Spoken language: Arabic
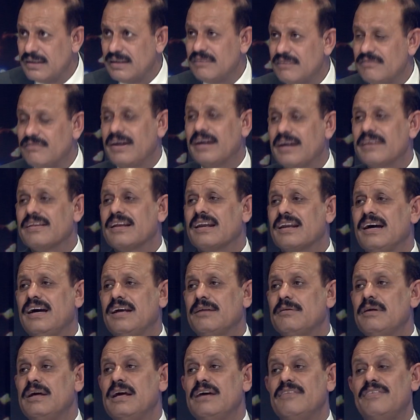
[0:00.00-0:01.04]
فايضا راح
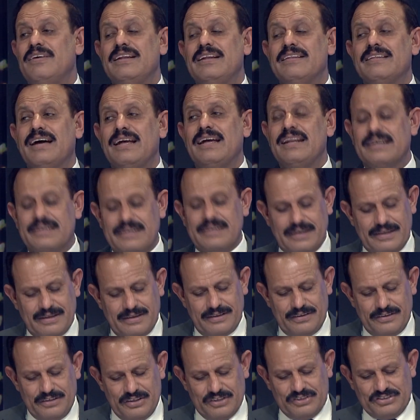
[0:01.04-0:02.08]
فلذلك
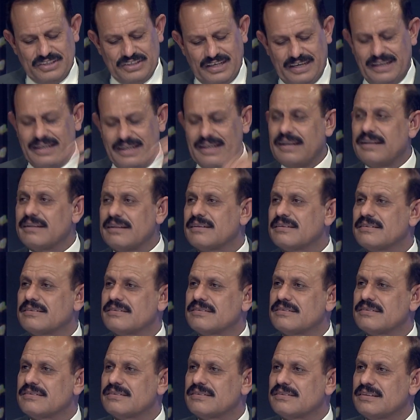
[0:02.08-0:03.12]
نرجع على
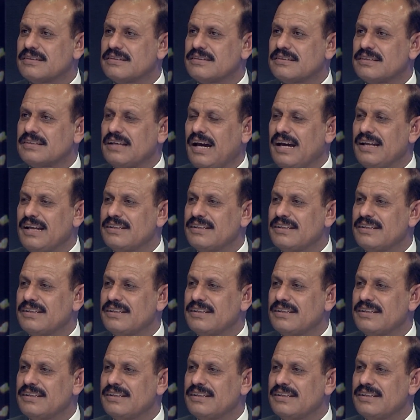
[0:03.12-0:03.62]
التحدي